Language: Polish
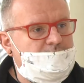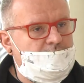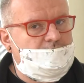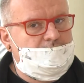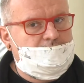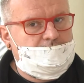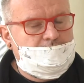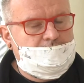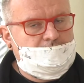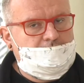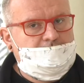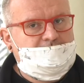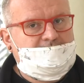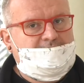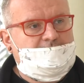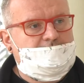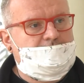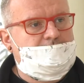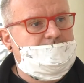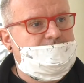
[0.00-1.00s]
tygodniu, w
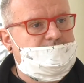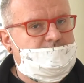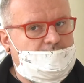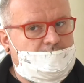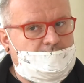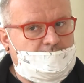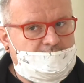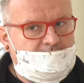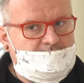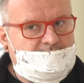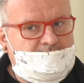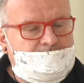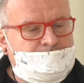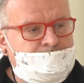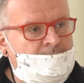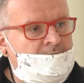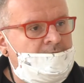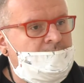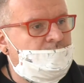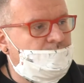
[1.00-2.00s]
każdy wtorek,
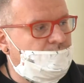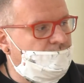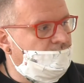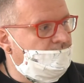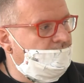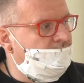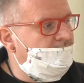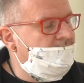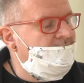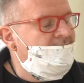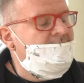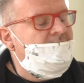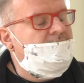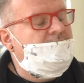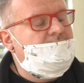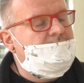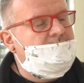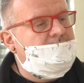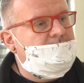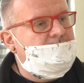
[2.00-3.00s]
tu
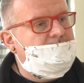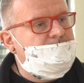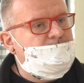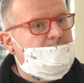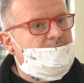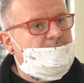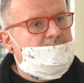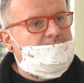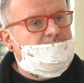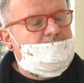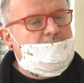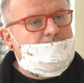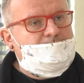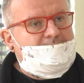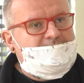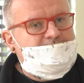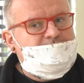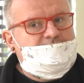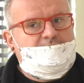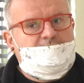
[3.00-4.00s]
yy,
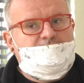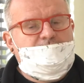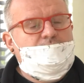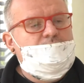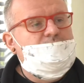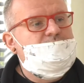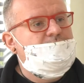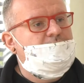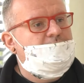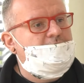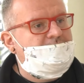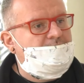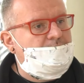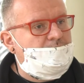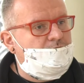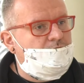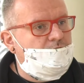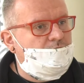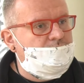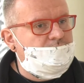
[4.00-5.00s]
będzie
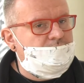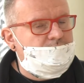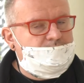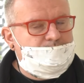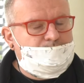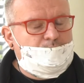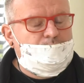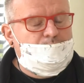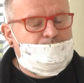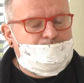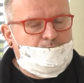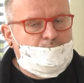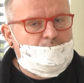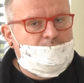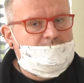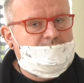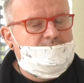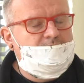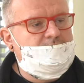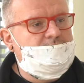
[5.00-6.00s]
funkcjonował kun,
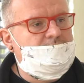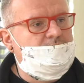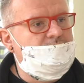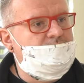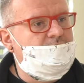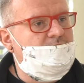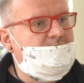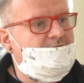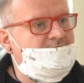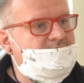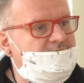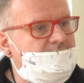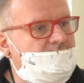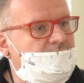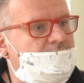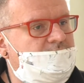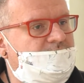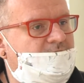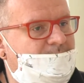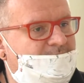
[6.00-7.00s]
punkt
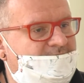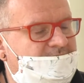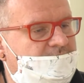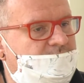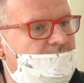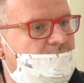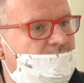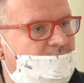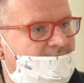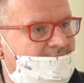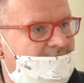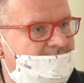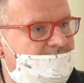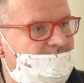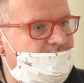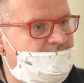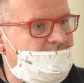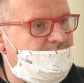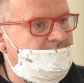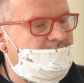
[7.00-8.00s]

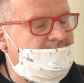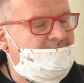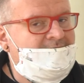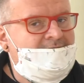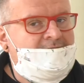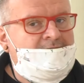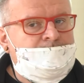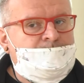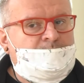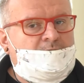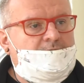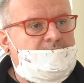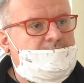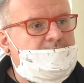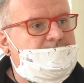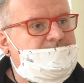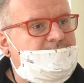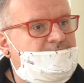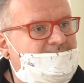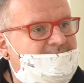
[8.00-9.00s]
konsultacyjno-informacyjno-doradczy
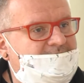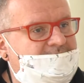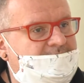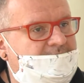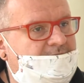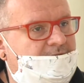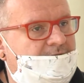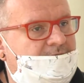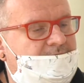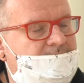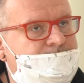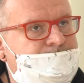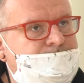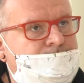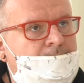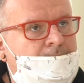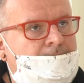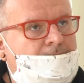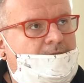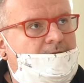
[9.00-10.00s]
yy, w
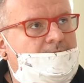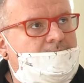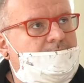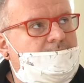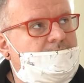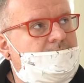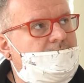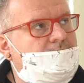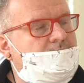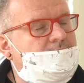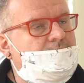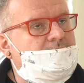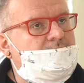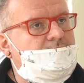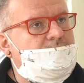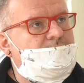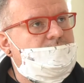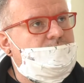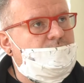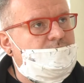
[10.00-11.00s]
kwestiach
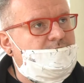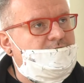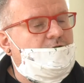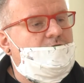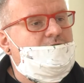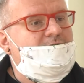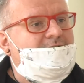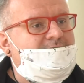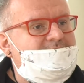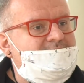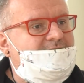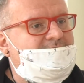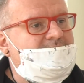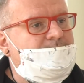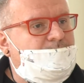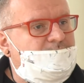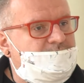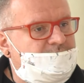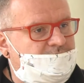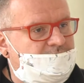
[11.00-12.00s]
E, których
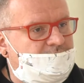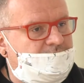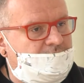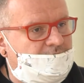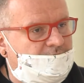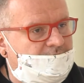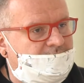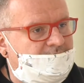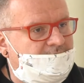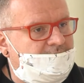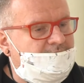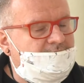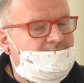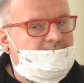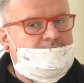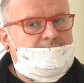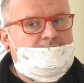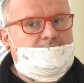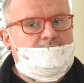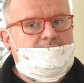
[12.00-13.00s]
organizacje
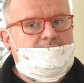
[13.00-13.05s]
pozarządowe